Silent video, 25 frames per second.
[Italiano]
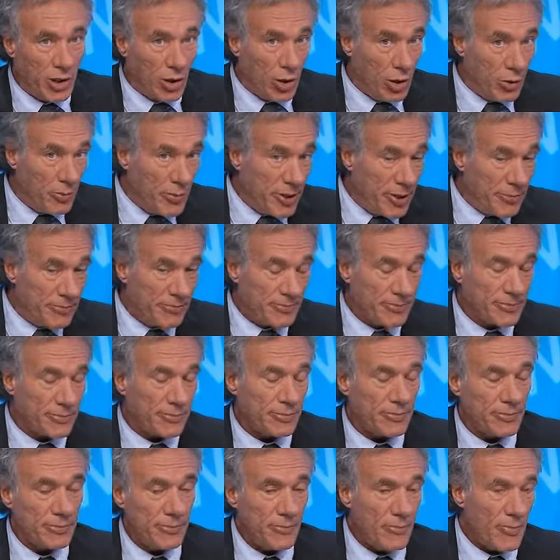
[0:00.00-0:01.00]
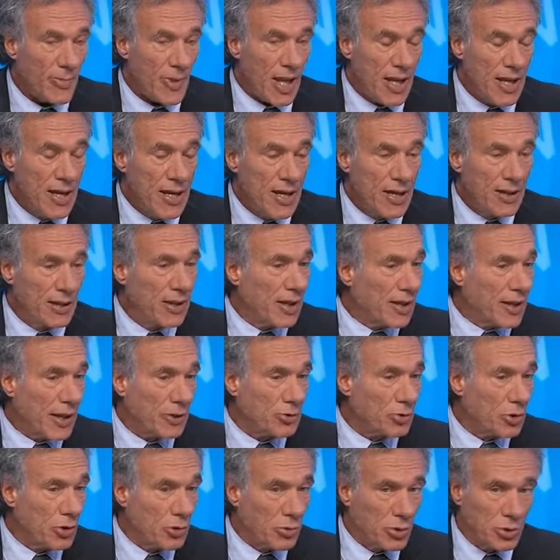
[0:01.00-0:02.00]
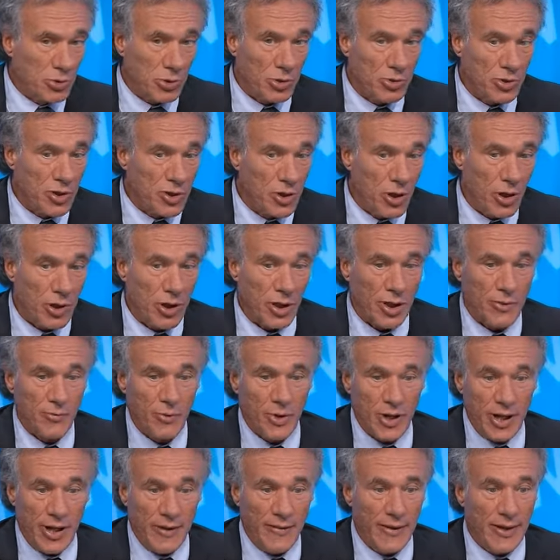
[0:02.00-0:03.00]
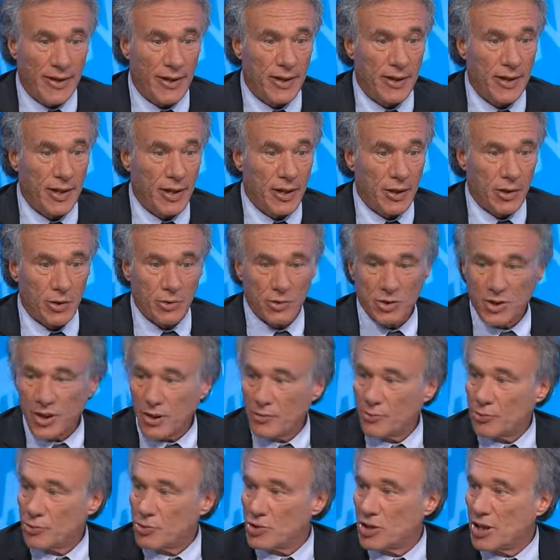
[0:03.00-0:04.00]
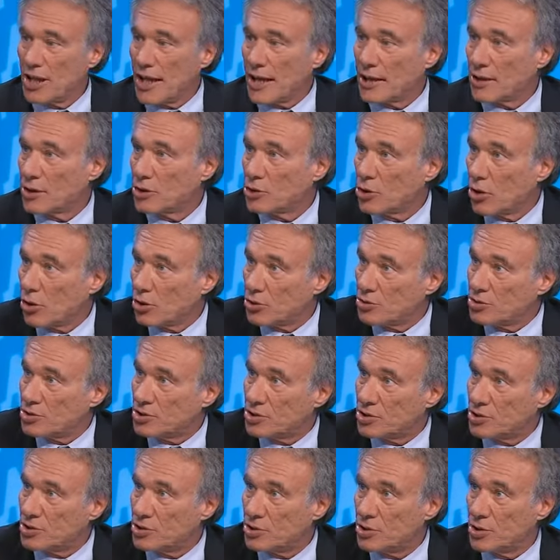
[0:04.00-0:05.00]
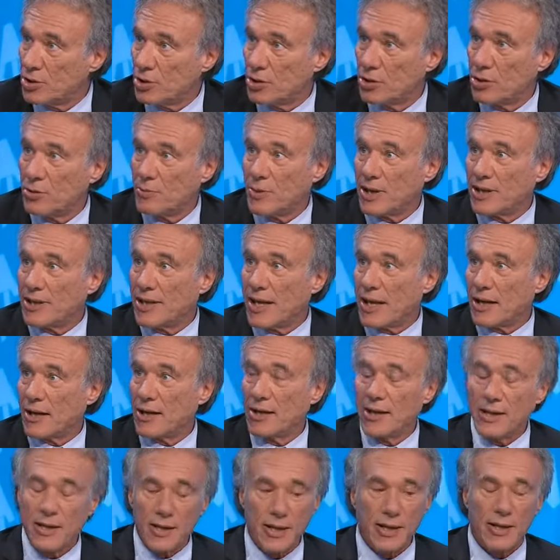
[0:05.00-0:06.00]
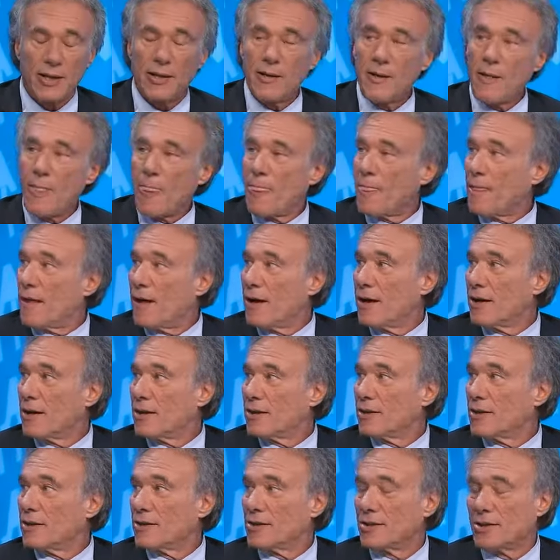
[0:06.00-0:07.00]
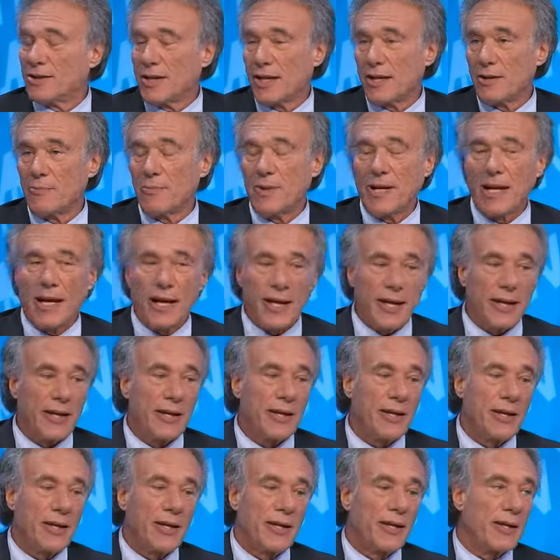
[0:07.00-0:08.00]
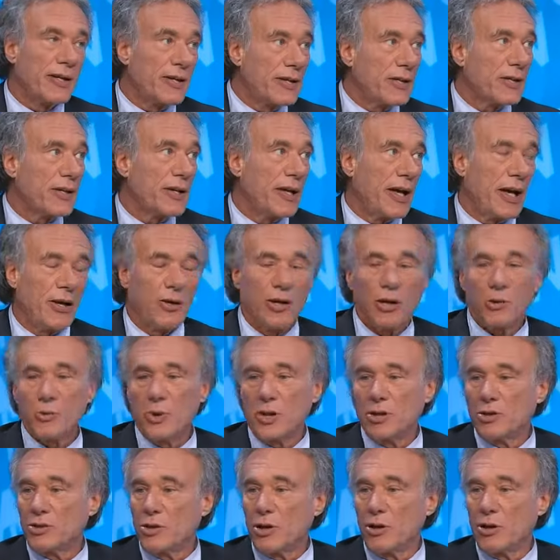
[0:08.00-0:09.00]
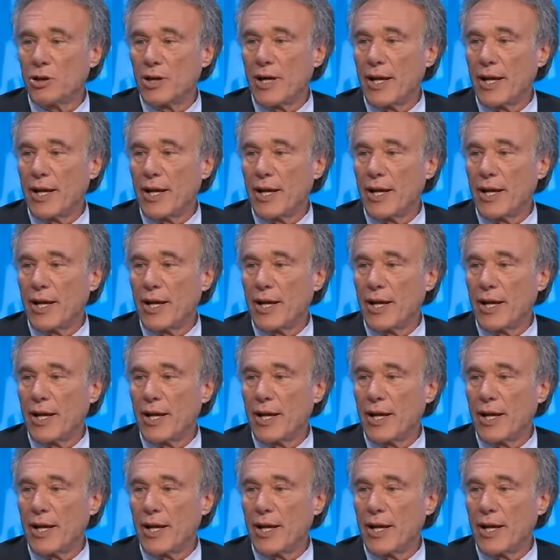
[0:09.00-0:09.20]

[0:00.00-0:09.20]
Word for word: come nel caso di questo signore che voleva fucilare i tossici o sì, mandare eliminare i tossici allora questo non